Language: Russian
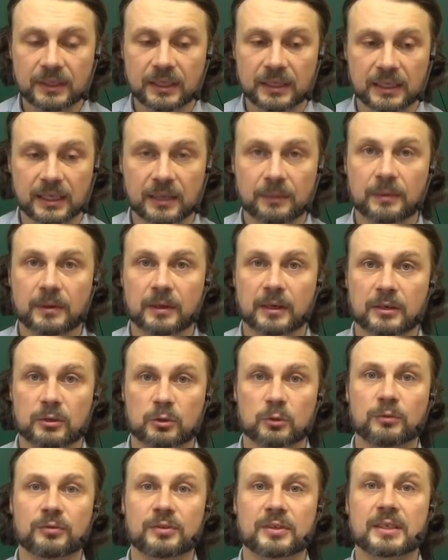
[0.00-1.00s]
я
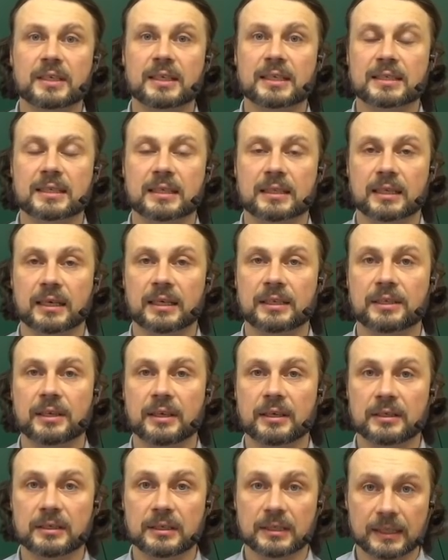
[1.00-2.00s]
прохожу все задания
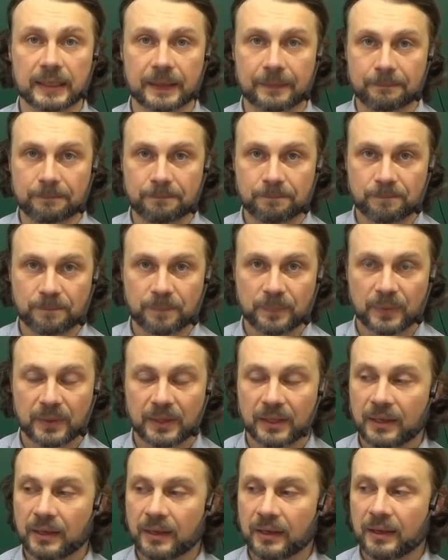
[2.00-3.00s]
ЕГЭ.
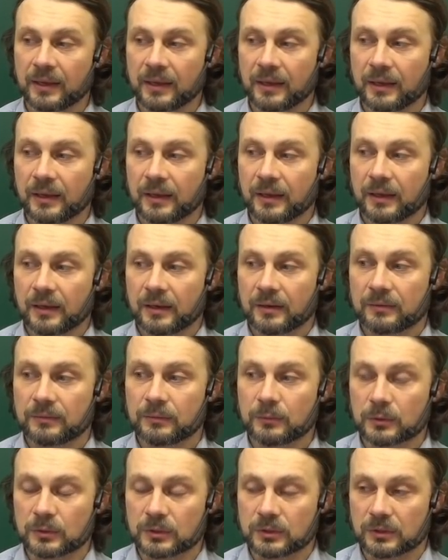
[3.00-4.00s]

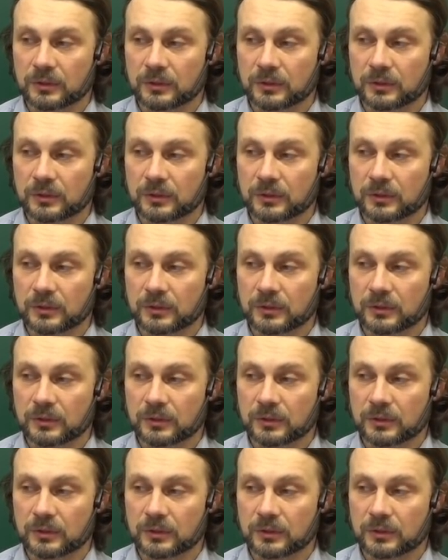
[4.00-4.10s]
Вот,